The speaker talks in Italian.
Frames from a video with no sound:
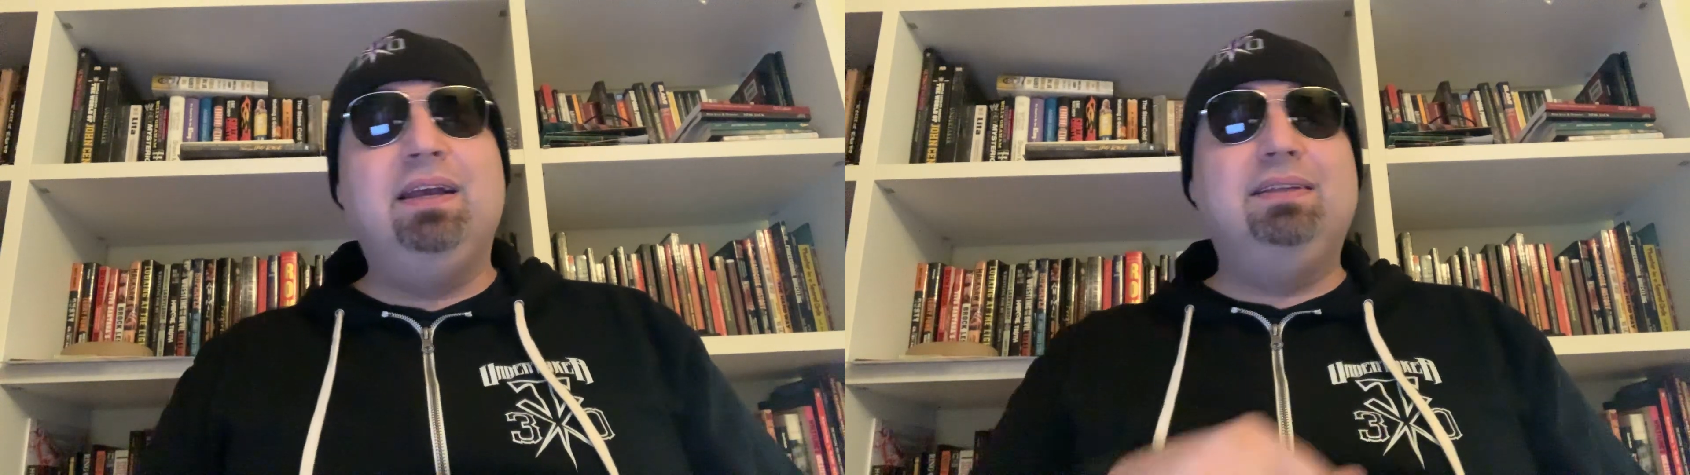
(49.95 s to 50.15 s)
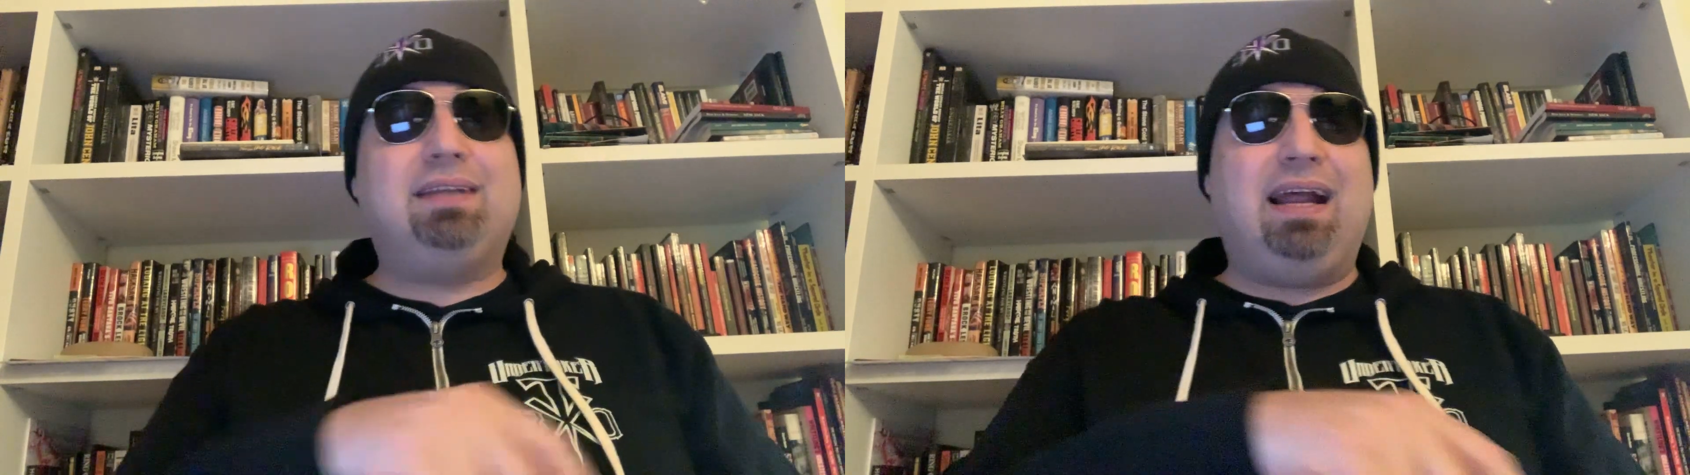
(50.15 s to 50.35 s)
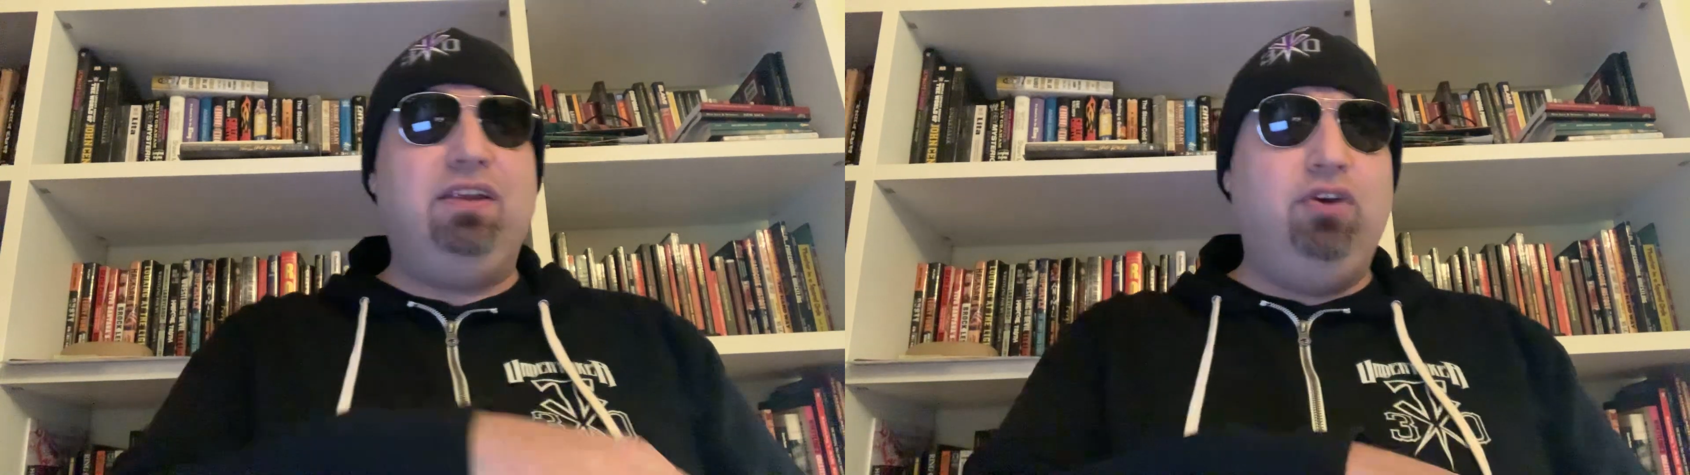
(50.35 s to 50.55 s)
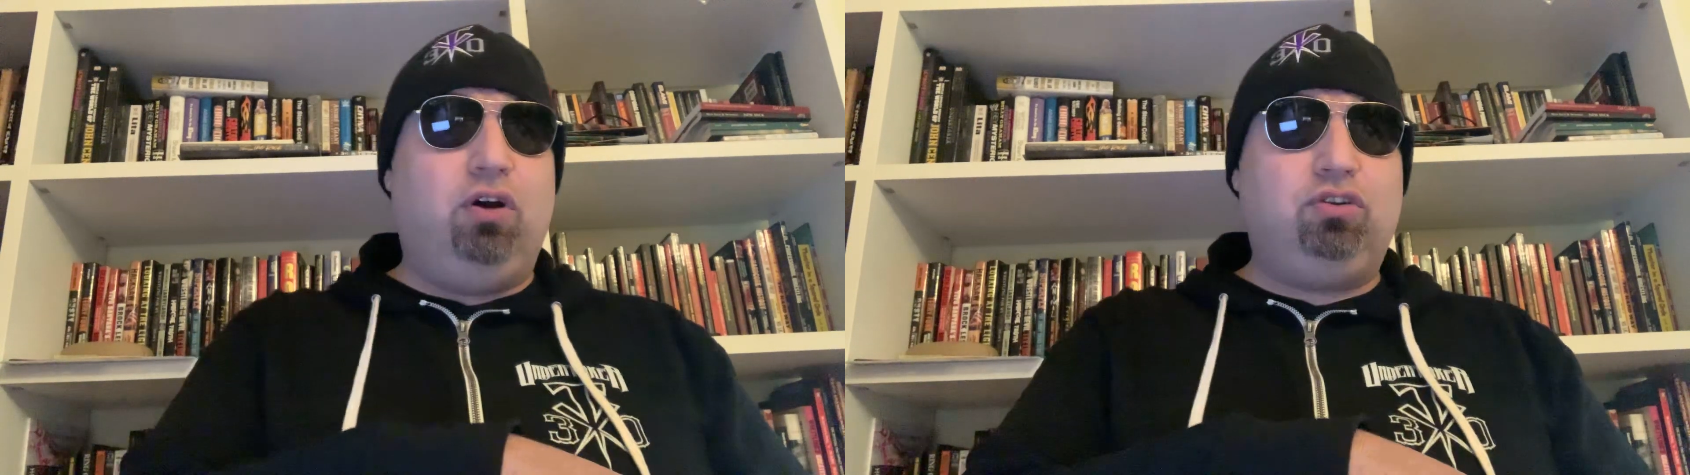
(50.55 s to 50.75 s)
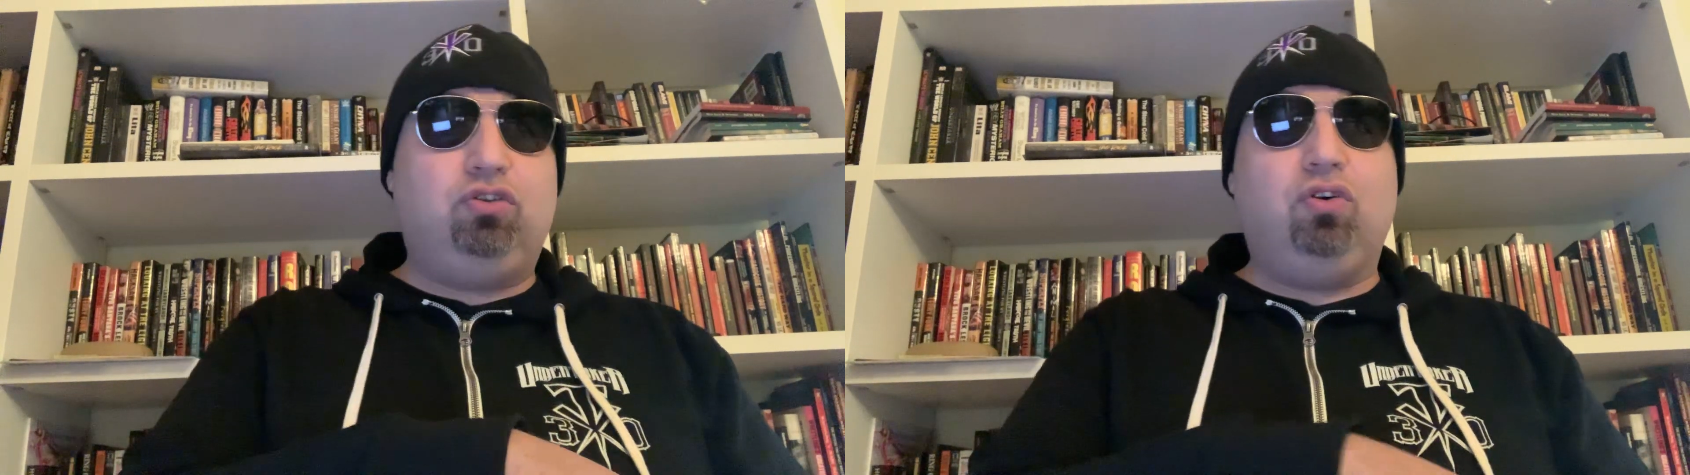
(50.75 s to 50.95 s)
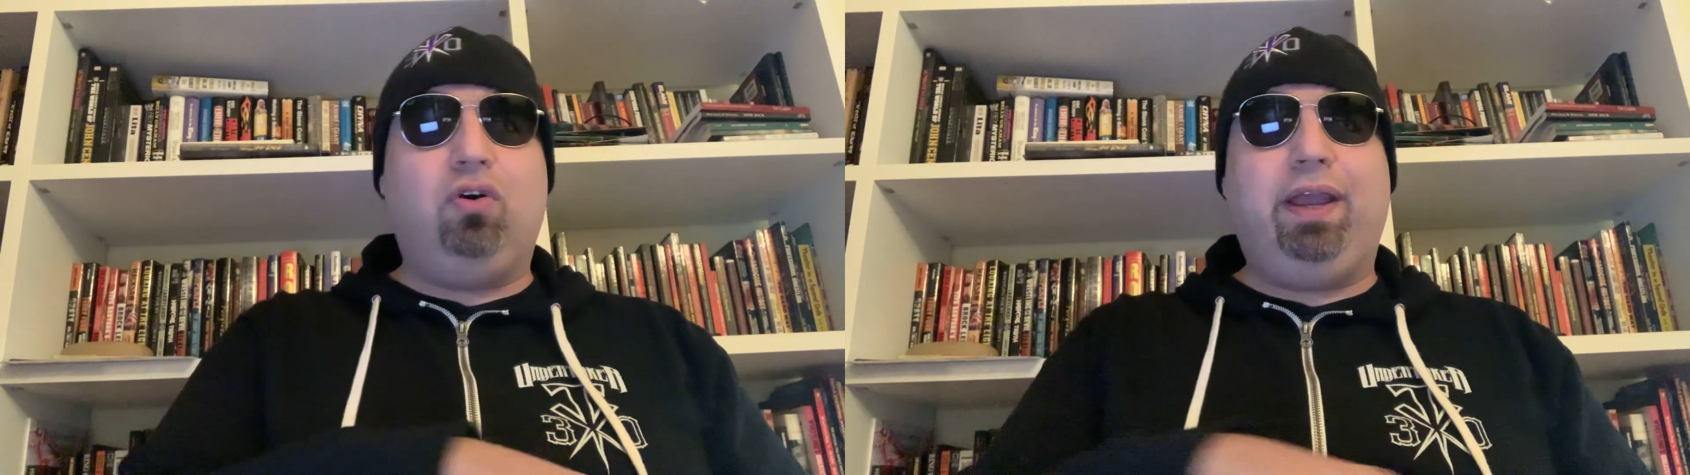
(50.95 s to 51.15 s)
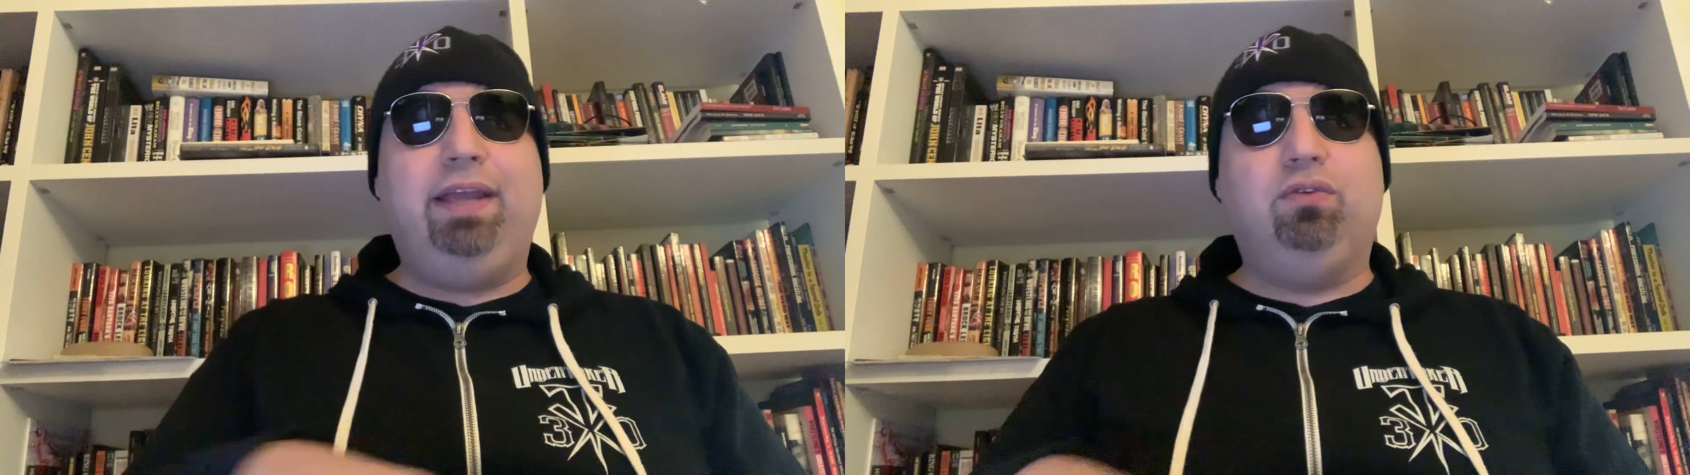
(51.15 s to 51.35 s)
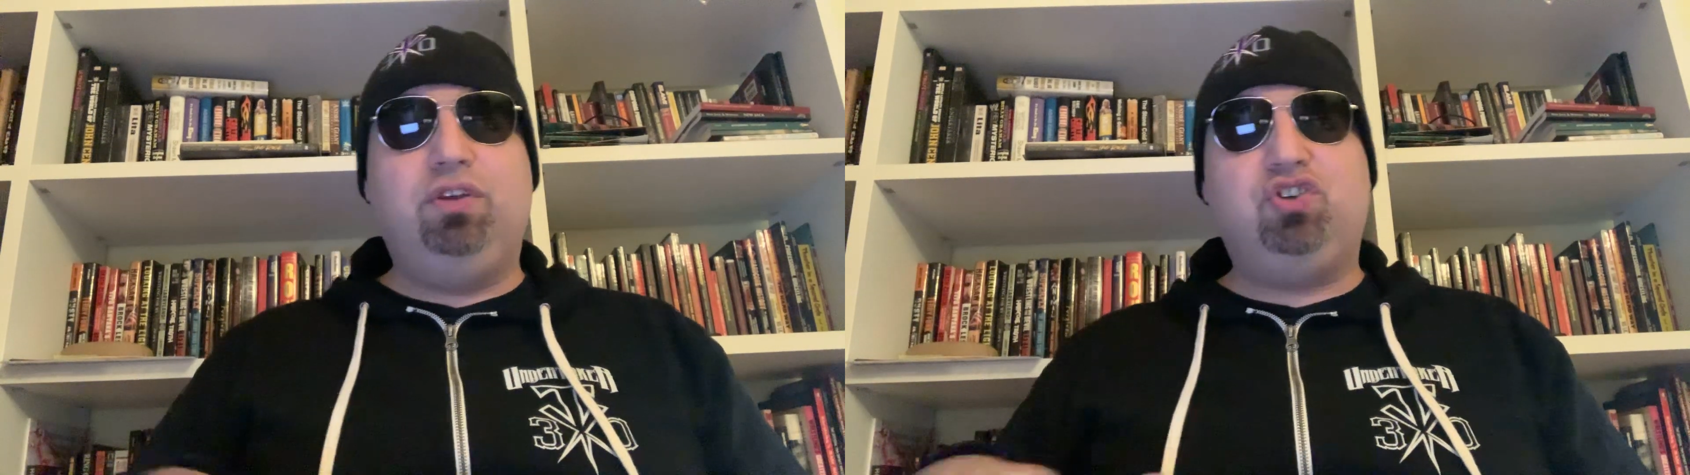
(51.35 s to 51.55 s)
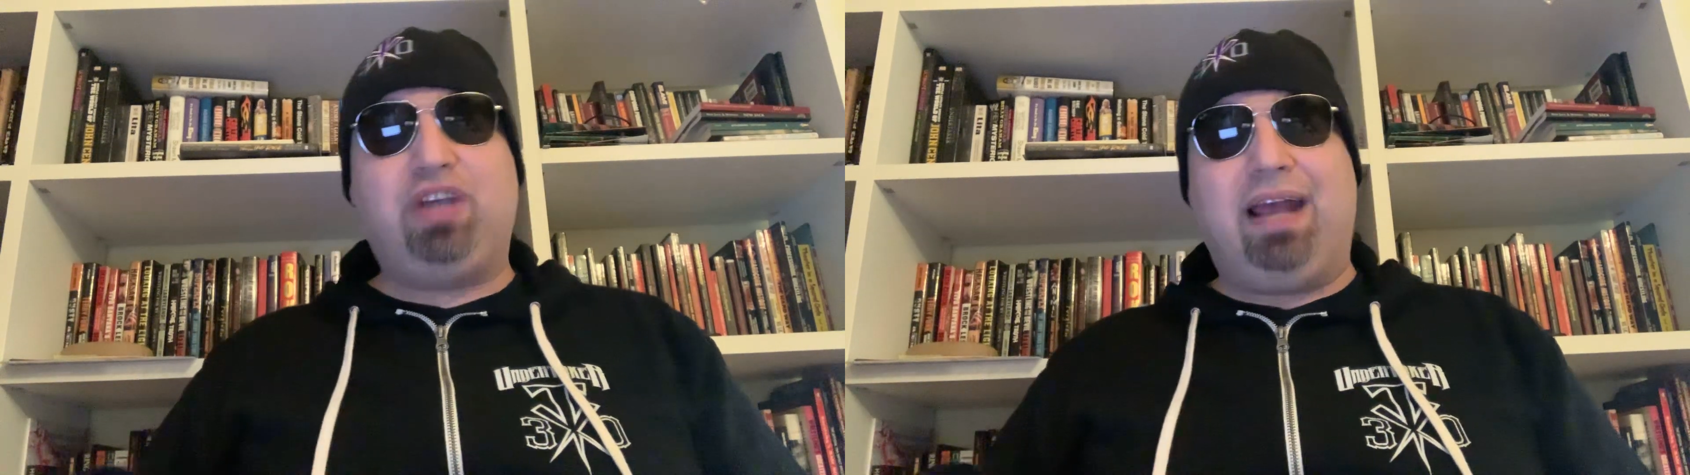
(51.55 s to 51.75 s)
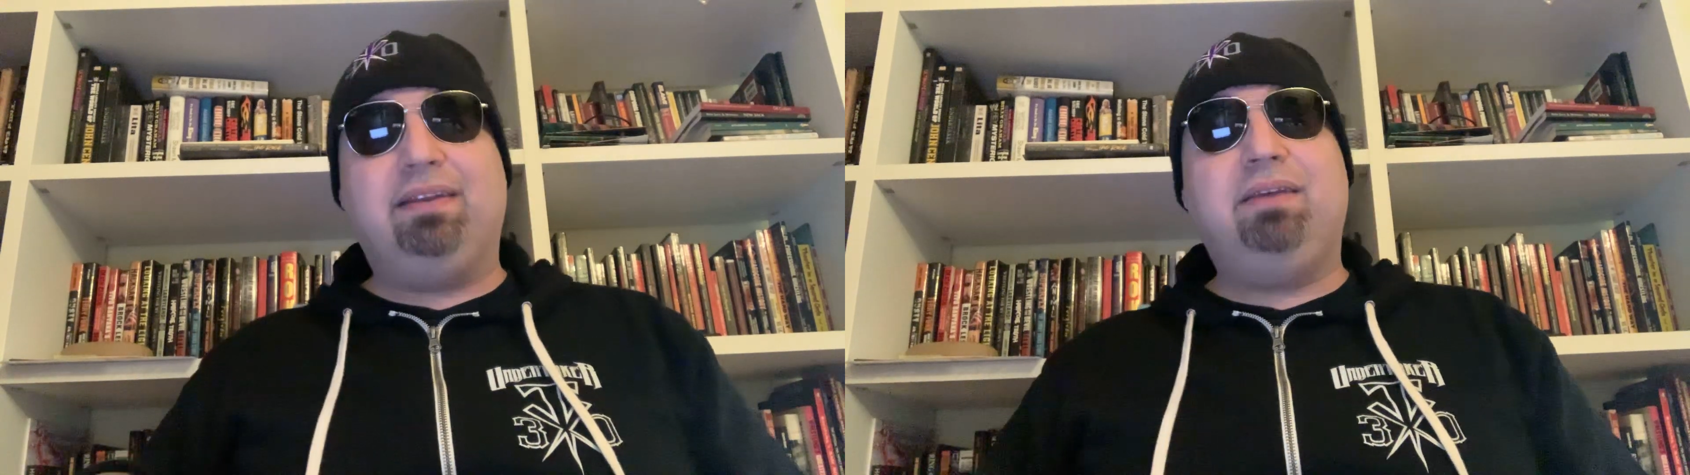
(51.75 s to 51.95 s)
tra gli 8 e i 12
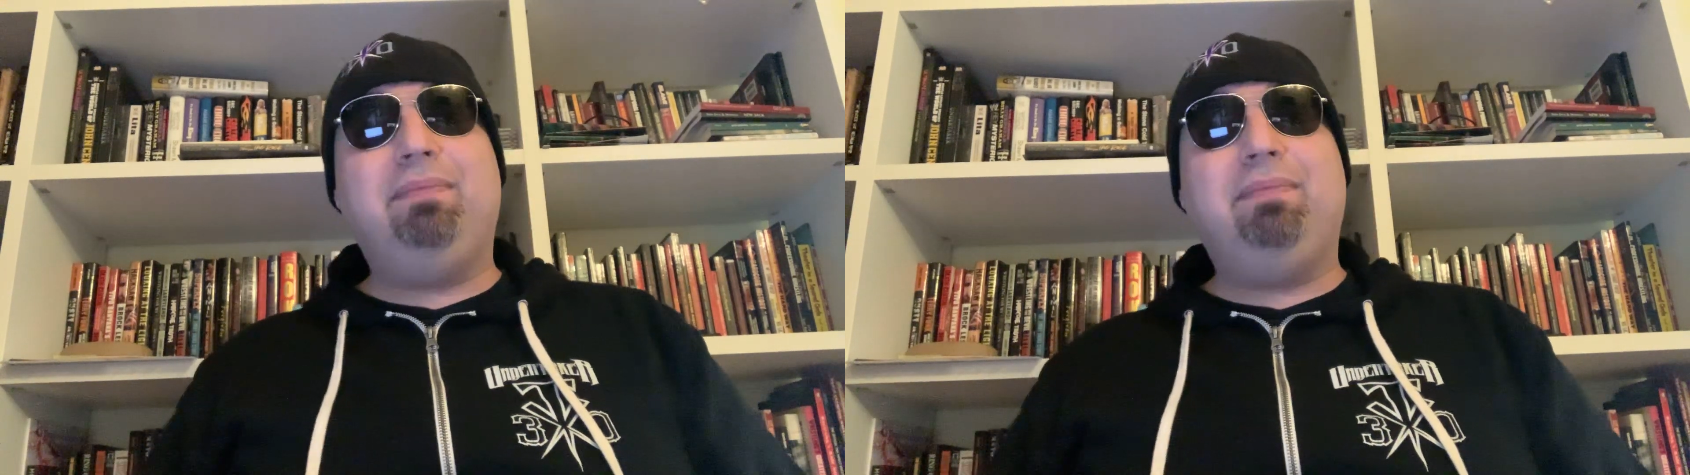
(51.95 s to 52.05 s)
anni,